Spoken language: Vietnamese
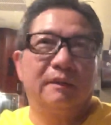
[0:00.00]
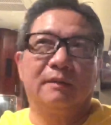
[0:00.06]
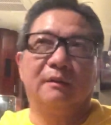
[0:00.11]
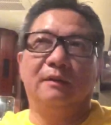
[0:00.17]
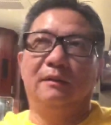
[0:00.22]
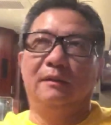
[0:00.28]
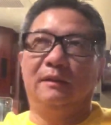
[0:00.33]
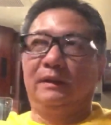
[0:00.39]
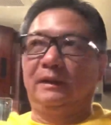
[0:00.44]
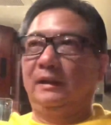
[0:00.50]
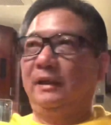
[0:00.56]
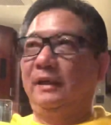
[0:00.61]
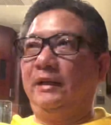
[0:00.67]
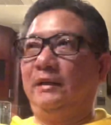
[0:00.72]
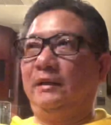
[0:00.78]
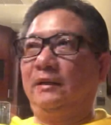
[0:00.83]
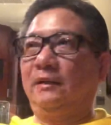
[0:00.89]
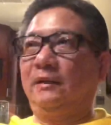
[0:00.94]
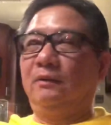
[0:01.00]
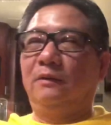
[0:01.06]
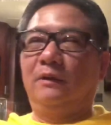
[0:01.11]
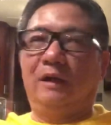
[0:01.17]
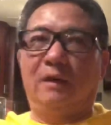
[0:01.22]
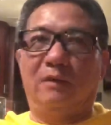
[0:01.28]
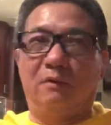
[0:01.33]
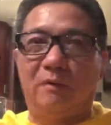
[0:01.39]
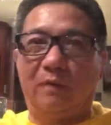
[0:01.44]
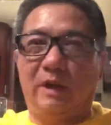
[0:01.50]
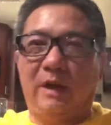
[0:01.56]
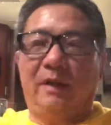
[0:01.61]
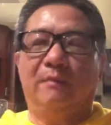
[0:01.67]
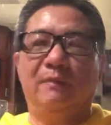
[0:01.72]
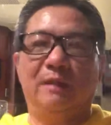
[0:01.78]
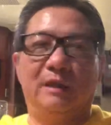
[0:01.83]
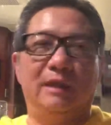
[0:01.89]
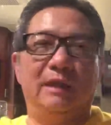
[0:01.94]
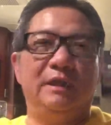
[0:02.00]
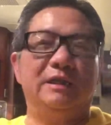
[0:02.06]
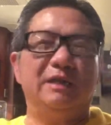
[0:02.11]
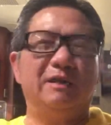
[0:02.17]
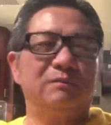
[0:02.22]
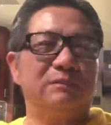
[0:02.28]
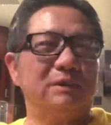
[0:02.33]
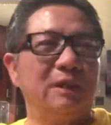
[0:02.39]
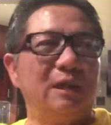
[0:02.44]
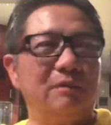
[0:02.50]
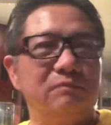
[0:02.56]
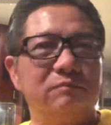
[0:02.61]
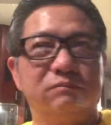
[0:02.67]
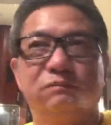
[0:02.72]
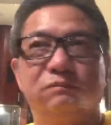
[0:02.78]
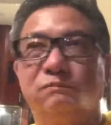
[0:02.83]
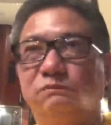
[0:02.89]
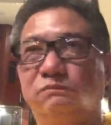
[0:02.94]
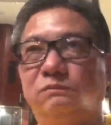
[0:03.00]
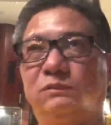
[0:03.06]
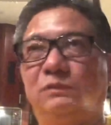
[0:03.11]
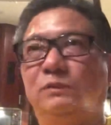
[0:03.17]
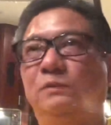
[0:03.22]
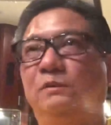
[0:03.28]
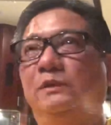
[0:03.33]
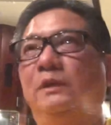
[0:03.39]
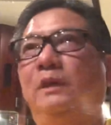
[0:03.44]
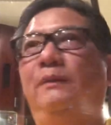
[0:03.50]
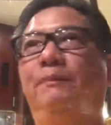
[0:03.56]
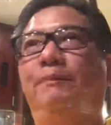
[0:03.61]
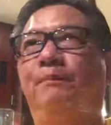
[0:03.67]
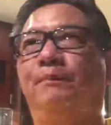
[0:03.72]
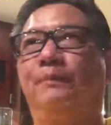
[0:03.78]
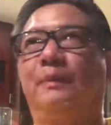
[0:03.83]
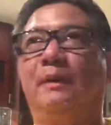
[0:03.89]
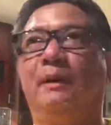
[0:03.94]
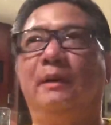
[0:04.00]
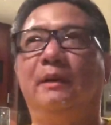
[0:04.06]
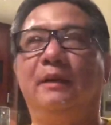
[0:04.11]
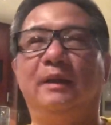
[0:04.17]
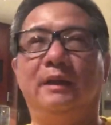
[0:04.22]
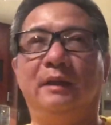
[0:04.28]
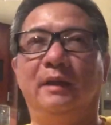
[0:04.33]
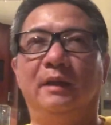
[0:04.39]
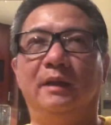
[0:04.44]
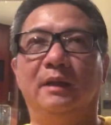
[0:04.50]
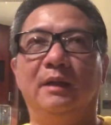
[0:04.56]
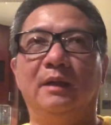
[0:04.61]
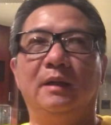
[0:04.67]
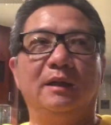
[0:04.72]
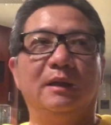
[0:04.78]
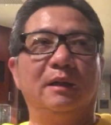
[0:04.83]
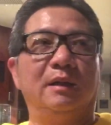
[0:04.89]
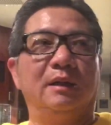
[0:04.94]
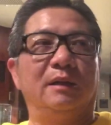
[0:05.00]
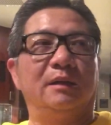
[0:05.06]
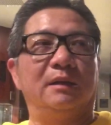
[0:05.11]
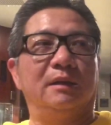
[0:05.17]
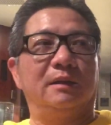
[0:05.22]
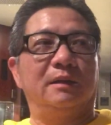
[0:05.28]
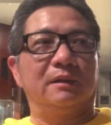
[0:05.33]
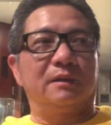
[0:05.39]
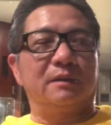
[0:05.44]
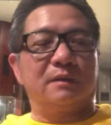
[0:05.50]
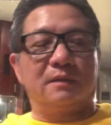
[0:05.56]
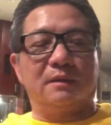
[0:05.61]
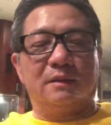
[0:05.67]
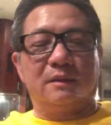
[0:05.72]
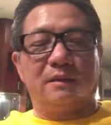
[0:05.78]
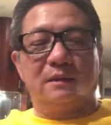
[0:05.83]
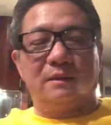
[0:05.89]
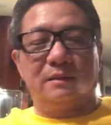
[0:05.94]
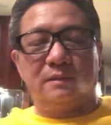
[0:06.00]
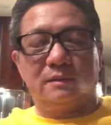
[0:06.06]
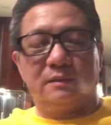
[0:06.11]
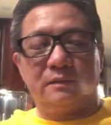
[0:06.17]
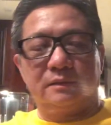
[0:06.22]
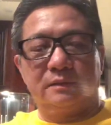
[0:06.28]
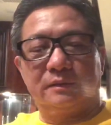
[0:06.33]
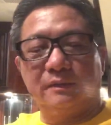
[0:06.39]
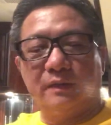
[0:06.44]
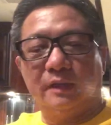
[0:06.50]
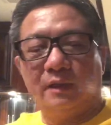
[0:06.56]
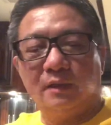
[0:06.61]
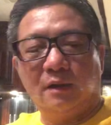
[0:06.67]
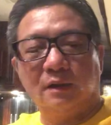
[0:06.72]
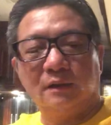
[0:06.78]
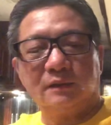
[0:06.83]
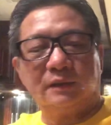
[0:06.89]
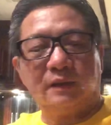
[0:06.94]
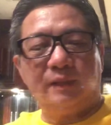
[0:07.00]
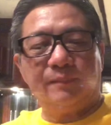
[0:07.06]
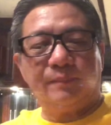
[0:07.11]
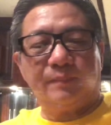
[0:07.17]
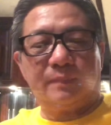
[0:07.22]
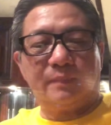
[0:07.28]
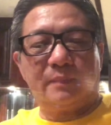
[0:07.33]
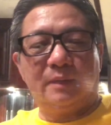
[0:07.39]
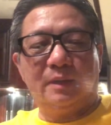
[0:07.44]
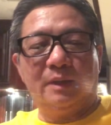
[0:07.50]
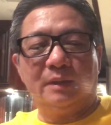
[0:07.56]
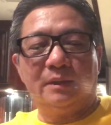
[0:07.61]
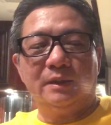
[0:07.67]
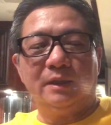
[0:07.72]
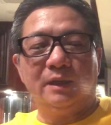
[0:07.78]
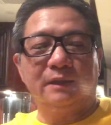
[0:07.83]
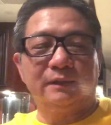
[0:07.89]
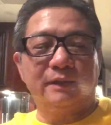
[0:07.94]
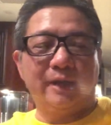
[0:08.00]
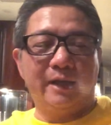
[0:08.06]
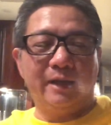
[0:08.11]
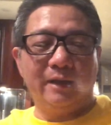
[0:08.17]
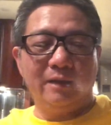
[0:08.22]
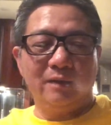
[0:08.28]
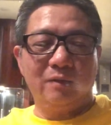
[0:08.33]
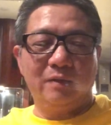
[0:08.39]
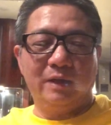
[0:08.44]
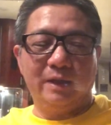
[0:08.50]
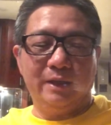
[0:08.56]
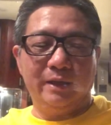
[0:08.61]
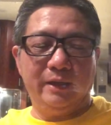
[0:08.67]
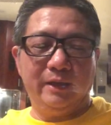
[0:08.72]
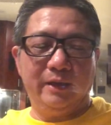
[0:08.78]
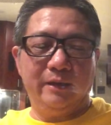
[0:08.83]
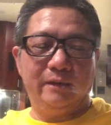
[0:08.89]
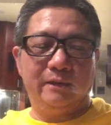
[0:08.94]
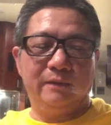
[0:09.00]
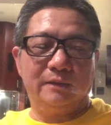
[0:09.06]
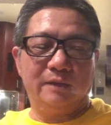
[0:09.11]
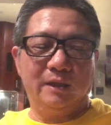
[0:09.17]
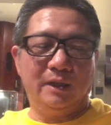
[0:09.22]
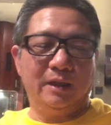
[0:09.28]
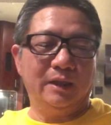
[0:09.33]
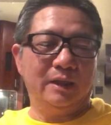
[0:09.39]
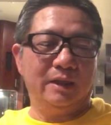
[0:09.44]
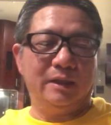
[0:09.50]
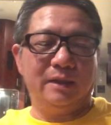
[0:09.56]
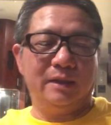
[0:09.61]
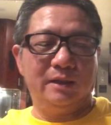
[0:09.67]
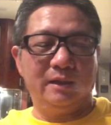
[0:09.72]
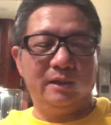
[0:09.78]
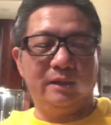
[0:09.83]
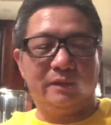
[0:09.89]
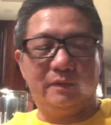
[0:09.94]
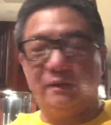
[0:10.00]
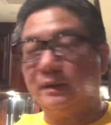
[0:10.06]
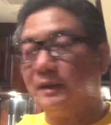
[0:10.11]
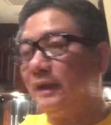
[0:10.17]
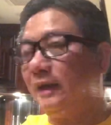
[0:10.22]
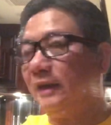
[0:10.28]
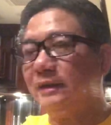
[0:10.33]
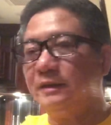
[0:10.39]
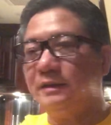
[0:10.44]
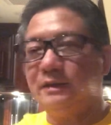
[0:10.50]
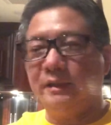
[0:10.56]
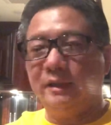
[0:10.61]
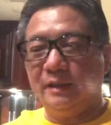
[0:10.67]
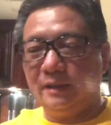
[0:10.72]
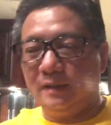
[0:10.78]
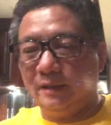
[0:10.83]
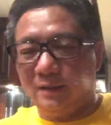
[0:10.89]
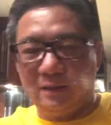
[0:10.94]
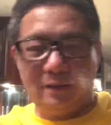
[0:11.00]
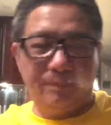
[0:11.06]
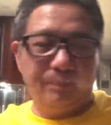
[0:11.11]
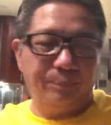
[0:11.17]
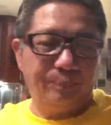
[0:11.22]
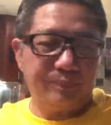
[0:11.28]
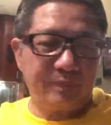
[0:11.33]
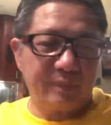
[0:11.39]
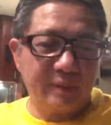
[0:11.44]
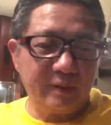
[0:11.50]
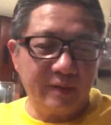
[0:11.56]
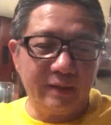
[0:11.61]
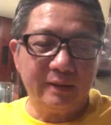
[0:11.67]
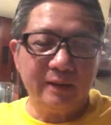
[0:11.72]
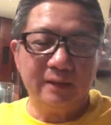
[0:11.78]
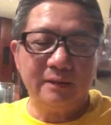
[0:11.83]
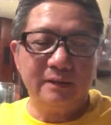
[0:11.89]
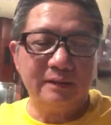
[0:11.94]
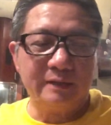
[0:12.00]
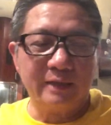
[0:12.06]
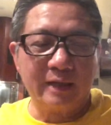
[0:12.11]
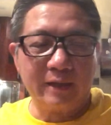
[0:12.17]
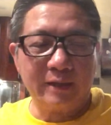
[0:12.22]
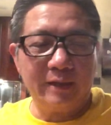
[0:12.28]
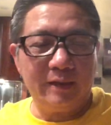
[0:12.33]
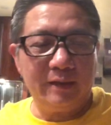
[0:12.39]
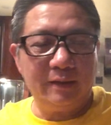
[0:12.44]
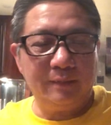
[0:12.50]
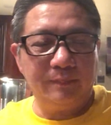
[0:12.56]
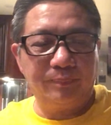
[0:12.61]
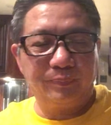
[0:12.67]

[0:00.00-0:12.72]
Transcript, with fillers: còn cái cái luồng hào quang mà đi song song xuống á đó là à, sẽ đón tiếp những nhân tài hải ngoại về đó là lời của các vị um, giải thích thời sáng vậy đó